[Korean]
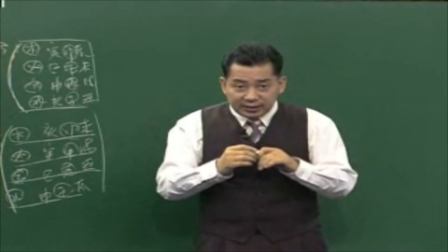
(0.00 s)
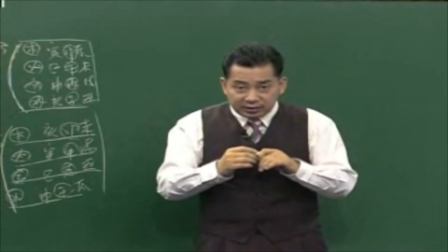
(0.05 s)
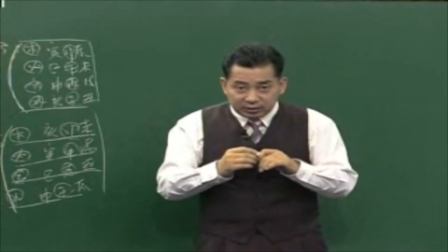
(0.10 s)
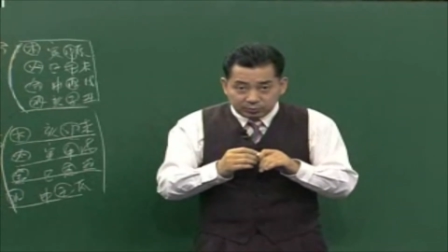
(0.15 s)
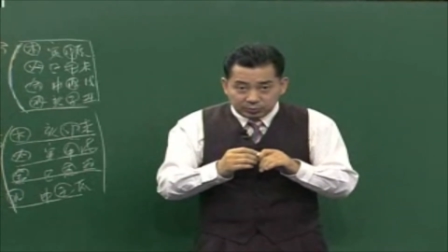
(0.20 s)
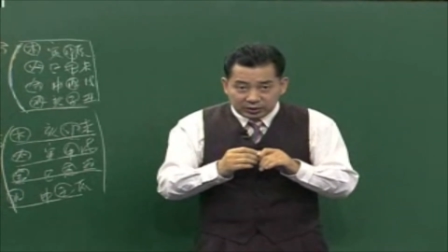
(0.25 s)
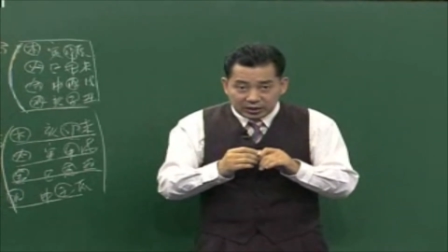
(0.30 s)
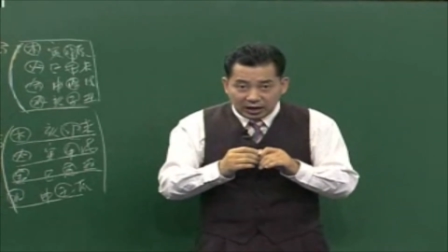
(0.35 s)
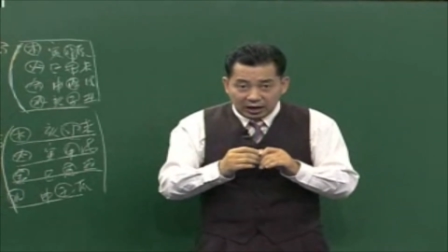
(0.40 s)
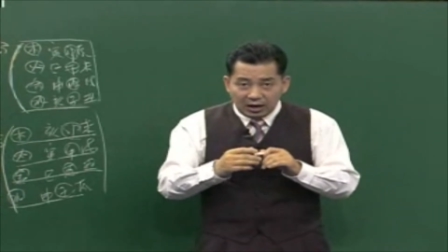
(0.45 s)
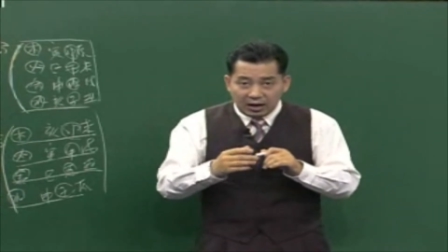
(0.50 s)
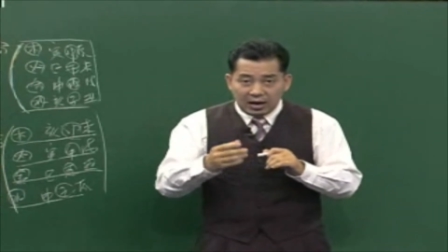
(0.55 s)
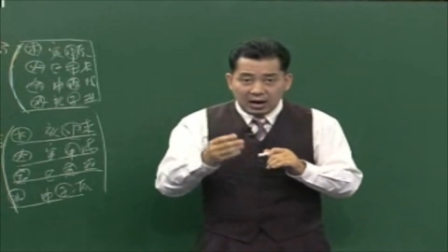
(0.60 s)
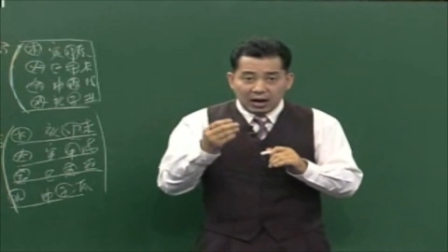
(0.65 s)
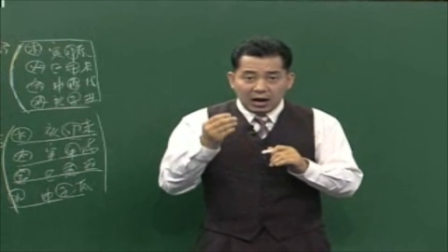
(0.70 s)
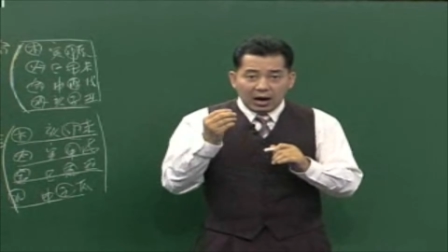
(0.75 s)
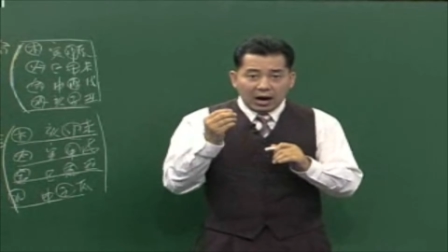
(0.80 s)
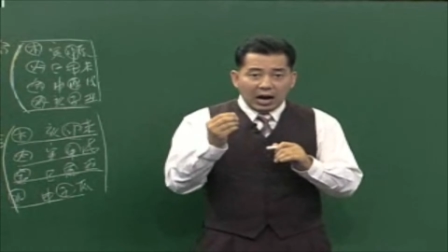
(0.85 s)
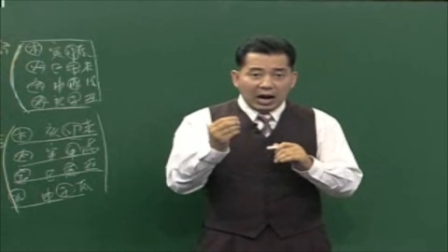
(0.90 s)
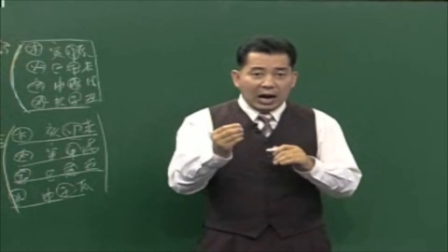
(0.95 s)
했습니다.
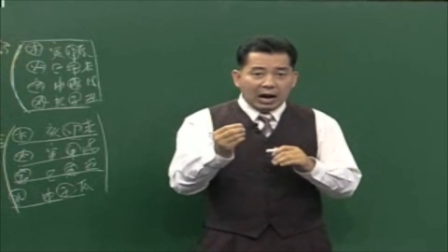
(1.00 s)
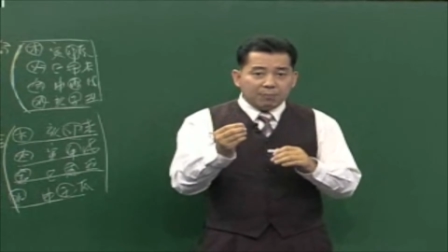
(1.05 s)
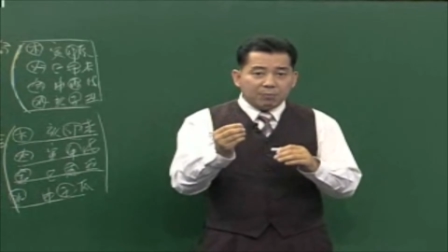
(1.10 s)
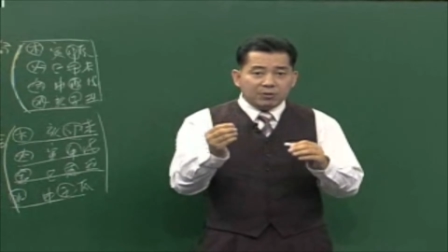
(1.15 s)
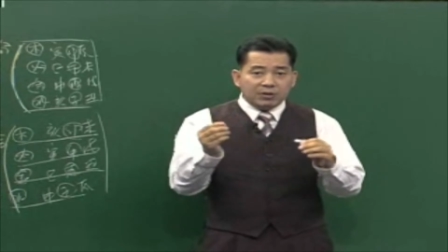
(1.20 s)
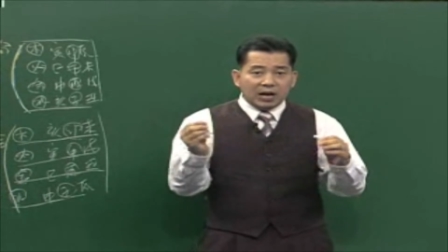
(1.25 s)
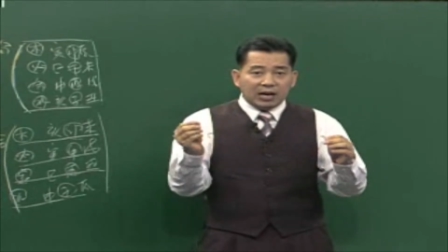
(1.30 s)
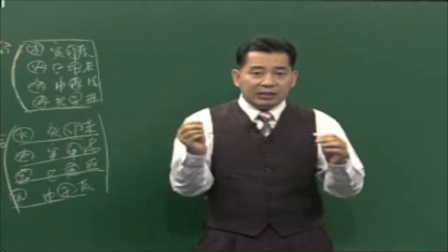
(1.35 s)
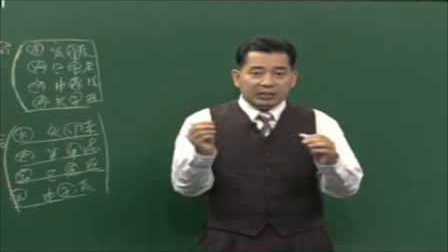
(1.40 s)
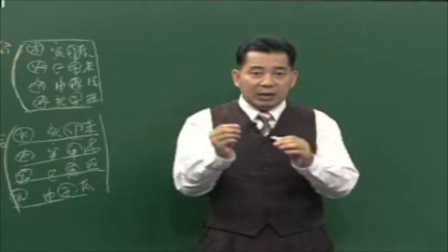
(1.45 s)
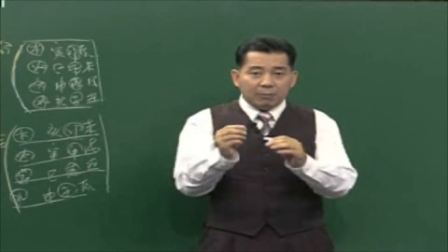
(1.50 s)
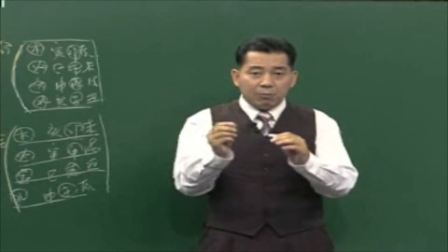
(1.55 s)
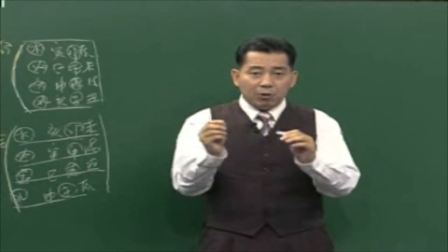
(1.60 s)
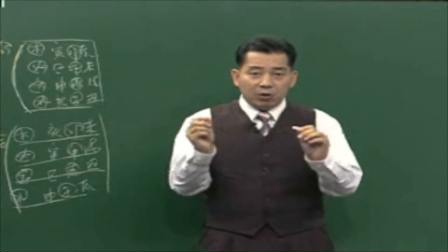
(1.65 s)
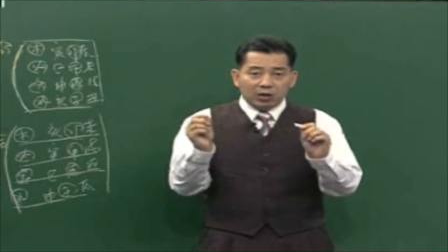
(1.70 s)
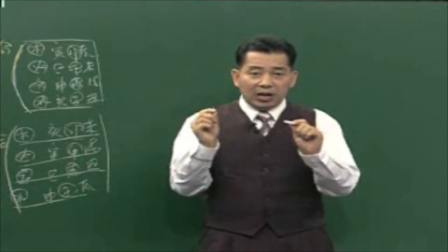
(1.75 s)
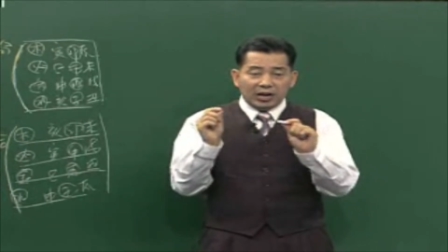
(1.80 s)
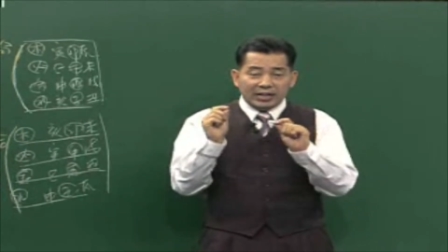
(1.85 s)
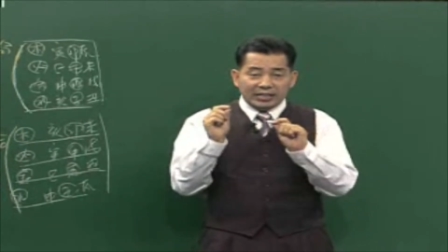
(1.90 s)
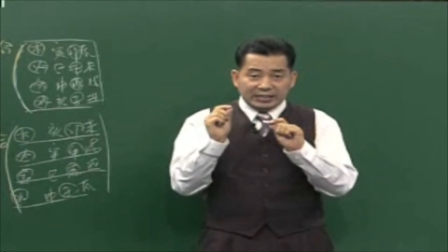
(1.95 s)
합은 하되
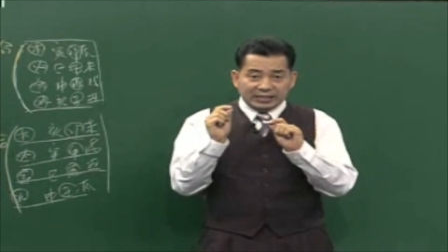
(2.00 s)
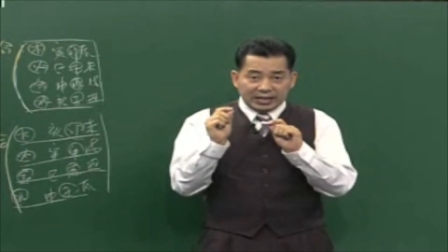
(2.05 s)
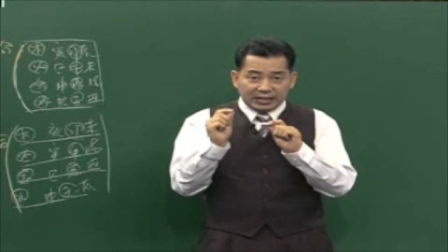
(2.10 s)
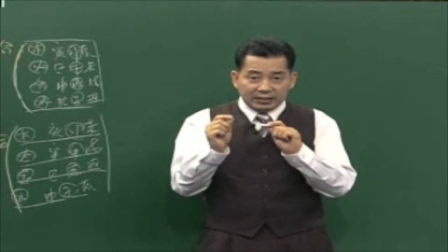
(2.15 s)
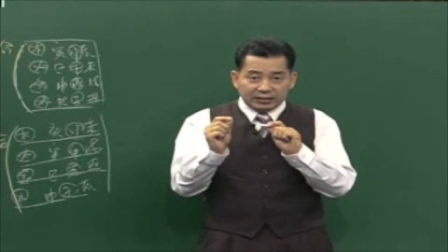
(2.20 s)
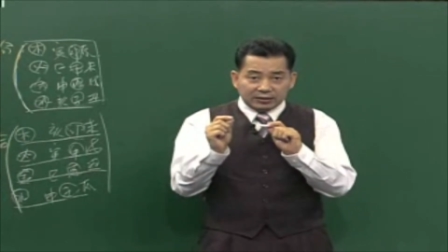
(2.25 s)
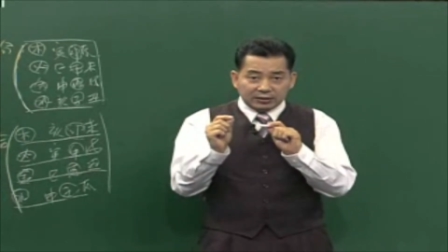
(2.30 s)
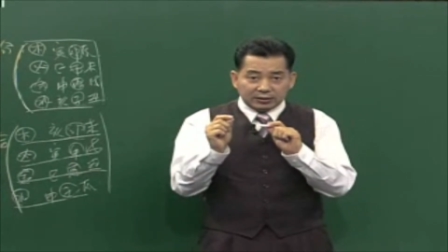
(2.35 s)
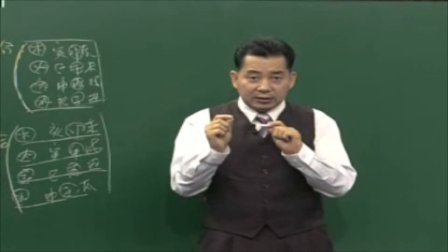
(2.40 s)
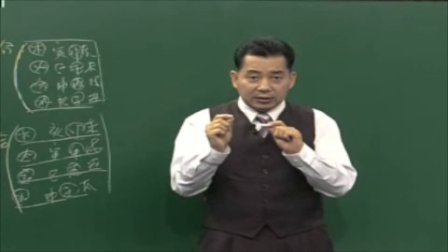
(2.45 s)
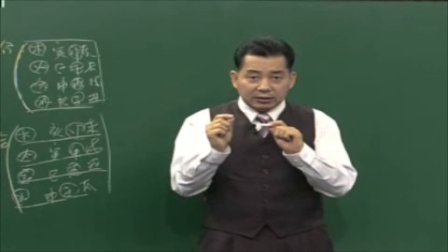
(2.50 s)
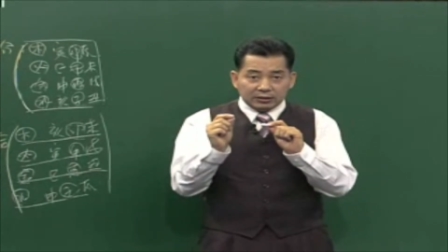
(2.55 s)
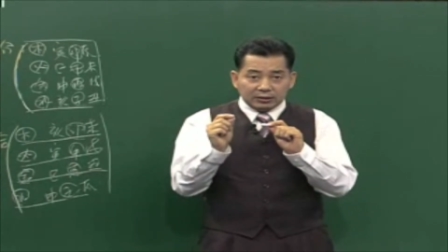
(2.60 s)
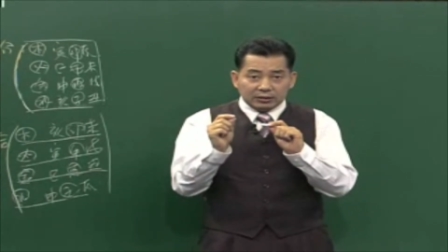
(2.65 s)
변화가 있지 않은 것.